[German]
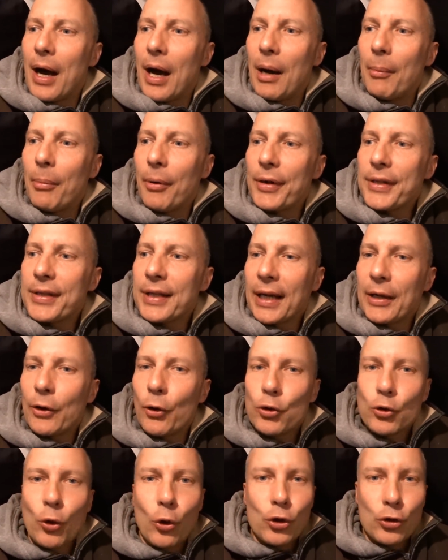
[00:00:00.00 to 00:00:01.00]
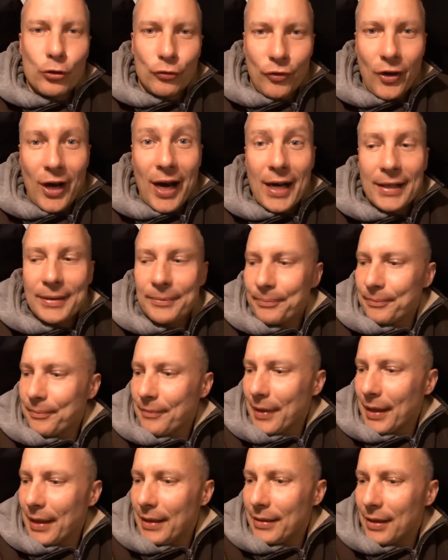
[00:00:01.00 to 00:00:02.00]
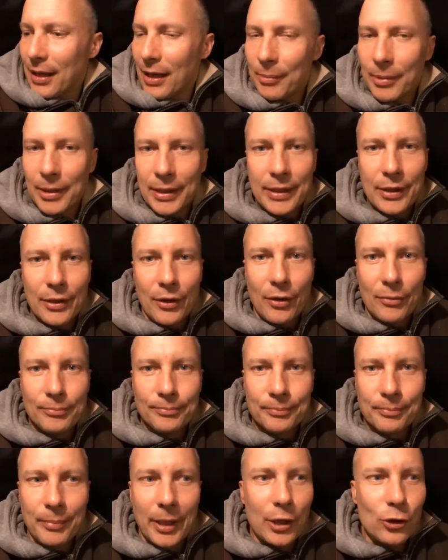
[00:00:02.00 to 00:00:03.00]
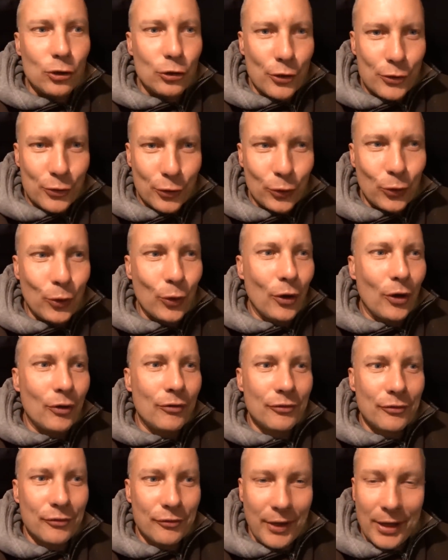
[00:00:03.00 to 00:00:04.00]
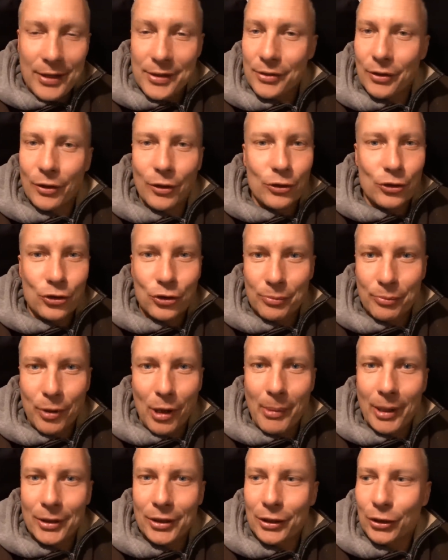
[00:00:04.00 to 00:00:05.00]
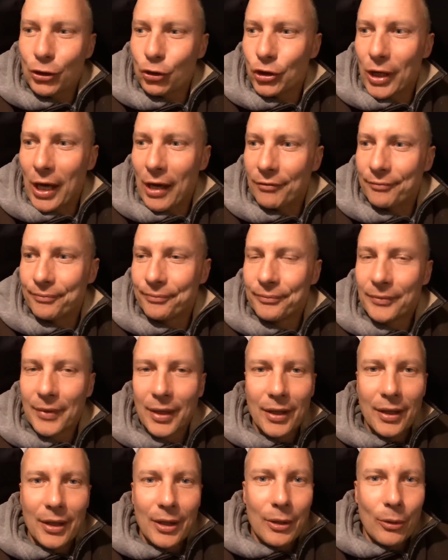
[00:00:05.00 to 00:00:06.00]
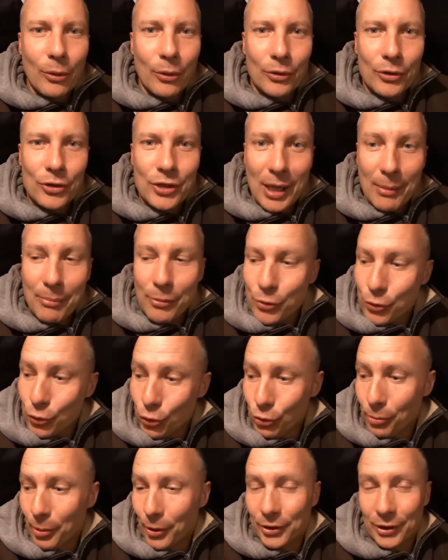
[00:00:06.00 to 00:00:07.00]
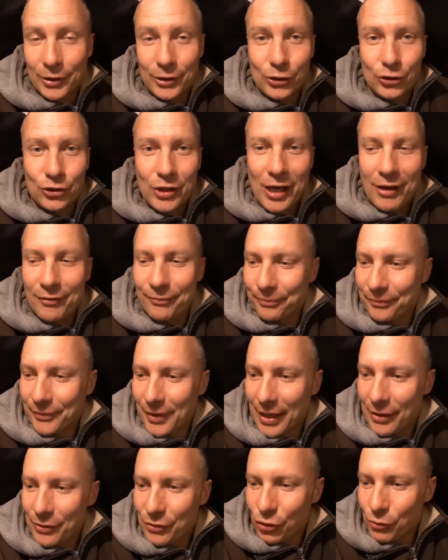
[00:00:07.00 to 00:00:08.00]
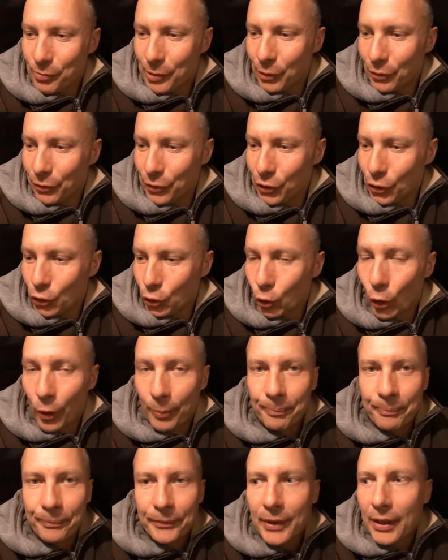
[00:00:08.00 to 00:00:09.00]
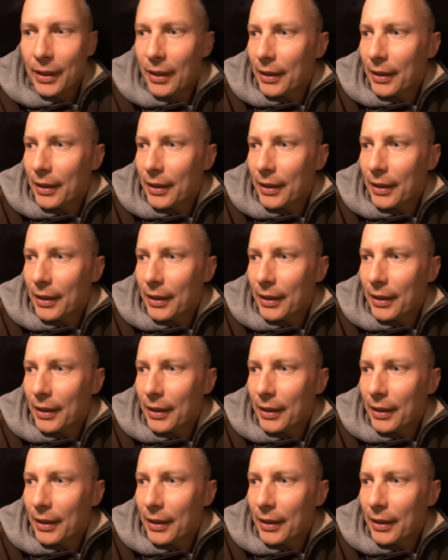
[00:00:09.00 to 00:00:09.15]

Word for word: Aber ich kann euch auch schon verraten, ich habe hier bei geschlossener Tür und Fenster schon ein paar Mal drin geschlafen. Und ich habe super drin geschlafen, also ich bin auch nicht gestorben.